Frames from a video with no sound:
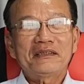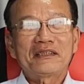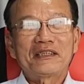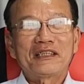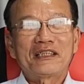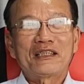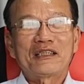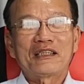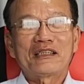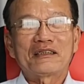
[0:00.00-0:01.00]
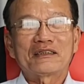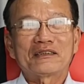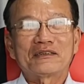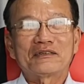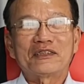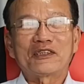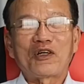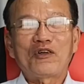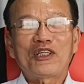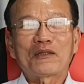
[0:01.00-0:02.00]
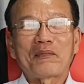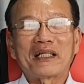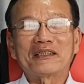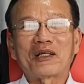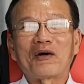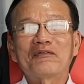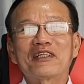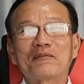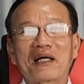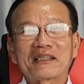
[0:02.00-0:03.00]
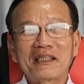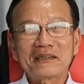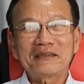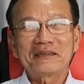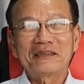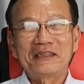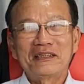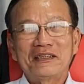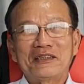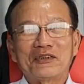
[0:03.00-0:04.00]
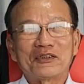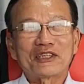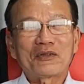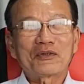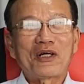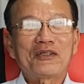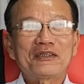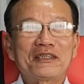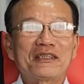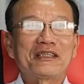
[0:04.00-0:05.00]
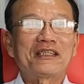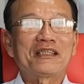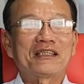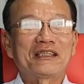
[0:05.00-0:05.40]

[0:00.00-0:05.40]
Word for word: thì à, chỉ có là bày tỏ về bản thân rồi sau đó thì à,